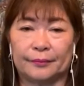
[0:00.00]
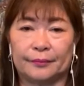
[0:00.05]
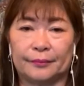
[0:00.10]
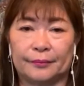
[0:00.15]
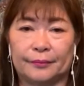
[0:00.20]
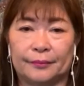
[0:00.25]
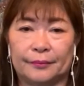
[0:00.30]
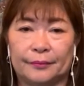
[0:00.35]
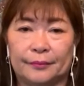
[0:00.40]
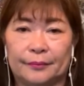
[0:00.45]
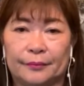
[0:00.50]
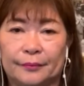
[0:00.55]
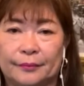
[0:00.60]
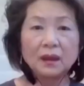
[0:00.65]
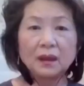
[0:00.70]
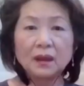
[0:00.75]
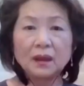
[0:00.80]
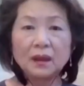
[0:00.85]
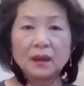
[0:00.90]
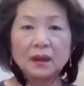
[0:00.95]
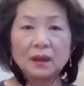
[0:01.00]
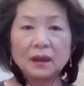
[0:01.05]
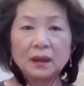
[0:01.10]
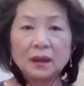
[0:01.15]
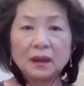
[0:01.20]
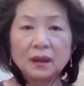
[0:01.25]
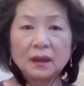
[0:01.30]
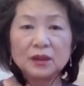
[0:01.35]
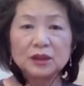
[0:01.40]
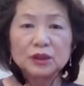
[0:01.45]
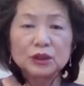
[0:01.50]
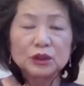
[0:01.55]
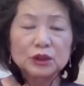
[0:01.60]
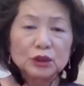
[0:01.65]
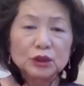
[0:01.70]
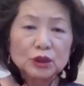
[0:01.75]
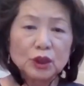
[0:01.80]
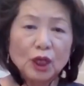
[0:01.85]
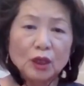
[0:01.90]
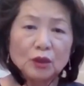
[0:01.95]
へえ。
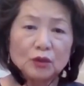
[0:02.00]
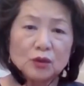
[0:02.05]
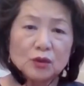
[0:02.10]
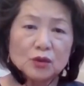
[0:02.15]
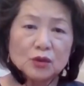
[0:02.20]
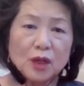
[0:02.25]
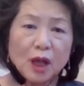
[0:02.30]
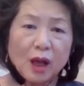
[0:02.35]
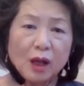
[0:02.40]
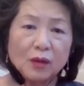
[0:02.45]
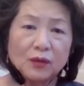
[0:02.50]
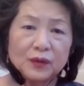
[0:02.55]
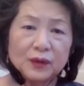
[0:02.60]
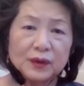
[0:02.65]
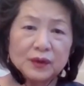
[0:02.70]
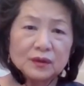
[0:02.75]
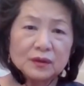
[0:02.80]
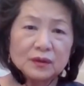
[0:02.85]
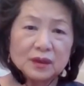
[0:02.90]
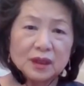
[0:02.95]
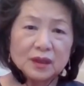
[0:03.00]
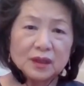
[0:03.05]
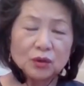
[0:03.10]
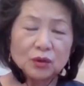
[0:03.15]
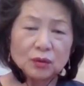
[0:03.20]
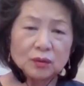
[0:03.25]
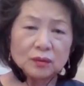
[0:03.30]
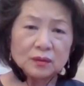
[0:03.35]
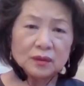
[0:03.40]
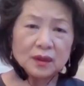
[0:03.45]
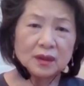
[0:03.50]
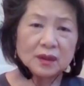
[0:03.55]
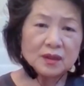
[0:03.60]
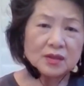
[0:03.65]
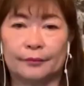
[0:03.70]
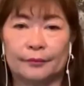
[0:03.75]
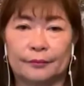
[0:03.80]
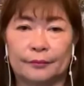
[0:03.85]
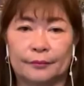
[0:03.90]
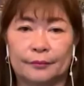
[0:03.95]
あのサーフィンってどんなに
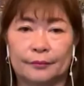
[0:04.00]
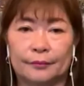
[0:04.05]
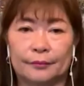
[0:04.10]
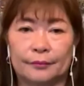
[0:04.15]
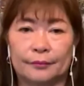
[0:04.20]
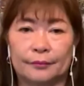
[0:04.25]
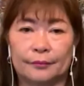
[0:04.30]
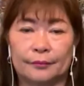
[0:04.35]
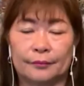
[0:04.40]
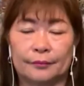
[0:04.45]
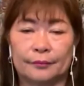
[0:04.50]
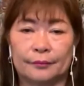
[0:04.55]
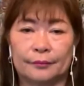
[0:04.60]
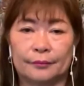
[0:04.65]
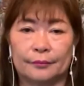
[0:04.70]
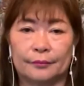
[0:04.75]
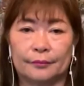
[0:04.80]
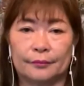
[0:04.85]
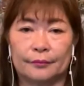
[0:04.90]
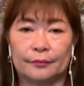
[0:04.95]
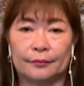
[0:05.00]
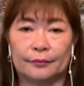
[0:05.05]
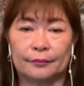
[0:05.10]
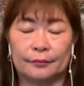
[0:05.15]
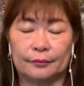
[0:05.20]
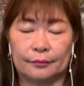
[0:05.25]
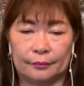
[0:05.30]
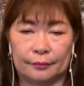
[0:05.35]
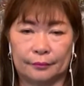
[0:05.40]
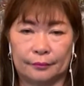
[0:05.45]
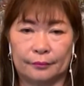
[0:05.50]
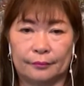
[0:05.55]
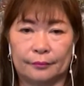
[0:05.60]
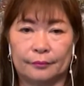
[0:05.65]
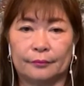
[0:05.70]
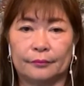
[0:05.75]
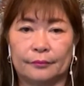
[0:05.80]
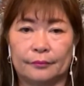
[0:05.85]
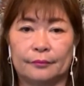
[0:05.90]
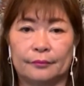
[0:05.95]
寒くても、うん、ま
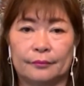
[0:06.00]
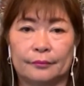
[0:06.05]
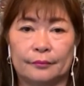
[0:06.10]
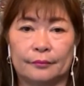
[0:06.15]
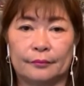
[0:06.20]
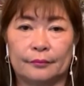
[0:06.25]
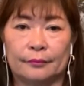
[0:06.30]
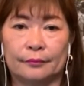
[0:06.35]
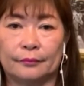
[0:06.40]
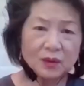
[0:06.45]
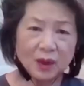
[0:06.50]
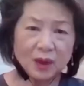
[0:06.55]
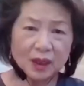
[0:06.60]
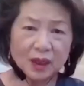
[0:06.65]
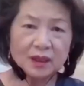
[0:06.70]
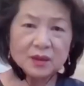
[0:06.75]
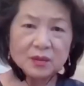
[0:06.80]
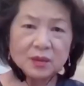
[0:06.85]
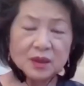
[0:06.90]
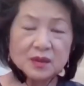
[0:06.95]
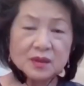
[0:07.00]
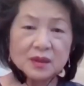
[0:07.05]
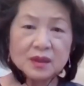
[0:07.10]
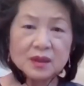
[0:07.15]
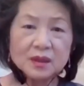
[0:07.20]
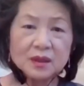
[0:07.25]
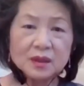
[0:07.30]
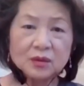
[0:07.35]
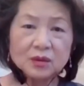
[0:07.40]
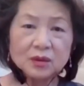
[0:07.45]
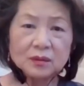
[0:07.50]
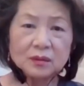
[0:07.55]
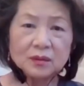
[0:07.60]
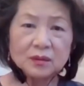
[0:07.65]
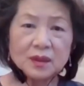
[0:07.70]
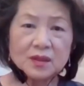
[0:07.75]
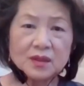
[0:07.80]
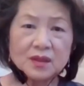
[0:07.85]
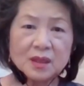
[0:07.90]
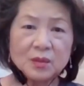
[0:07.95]
あ、暑くても分かりますけどどん
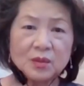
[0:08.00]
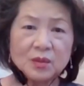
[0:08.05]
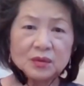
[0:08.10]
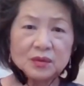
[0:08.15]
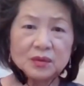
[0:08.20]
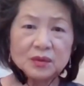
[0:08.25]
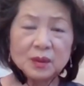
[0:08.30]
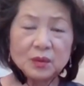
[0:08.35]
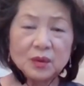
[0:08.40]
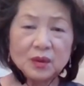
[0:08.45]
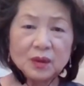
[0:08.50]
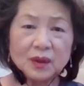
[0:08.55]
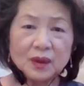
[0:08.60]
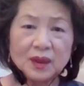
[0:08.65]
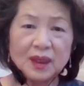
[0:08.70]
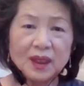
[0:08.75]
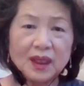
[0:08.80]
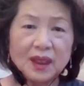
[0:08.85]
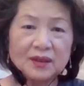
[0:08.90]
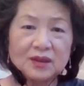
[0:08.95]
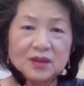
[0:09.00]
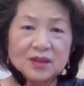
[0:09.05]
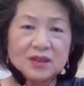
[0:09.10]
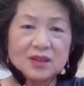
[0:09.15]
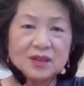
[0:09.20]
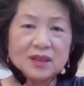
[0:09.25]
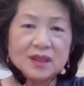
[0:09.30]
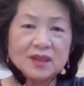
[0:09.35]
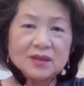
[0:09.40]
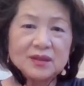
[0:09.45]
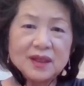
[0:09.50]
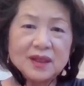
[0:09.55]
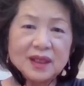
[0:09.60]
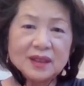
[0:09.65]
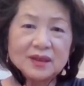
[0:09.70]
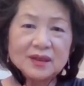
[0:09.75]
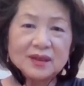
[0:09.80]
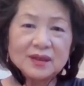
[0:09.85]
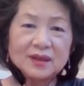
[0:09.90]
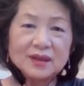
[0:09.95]
なに寒くてもあの着てるあ
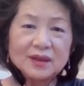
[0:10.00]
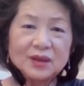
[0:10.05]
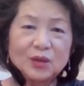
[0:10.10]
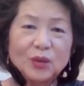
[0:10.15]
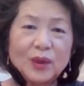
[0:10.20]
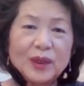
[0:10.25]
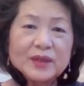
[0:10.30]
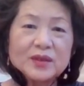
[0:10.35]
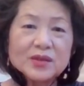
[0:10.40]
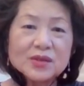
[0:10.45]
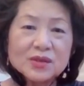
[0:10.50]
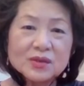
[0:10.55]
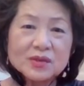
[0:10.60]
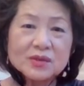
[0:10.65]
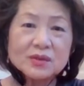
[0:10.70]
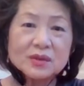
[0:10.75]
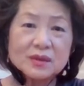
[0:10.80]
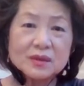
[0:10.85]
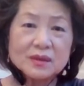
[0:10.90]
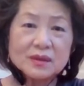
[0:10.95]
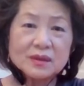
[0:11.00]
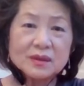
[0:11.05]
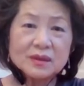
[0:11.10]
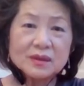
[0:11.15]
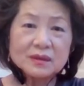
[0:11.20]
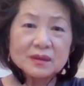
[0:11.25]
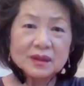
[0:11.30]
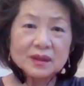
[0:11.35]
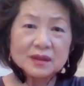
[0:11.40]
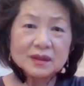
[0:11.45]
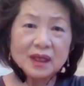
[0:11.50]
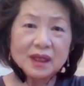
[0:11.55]
のウェットスーツっていうんです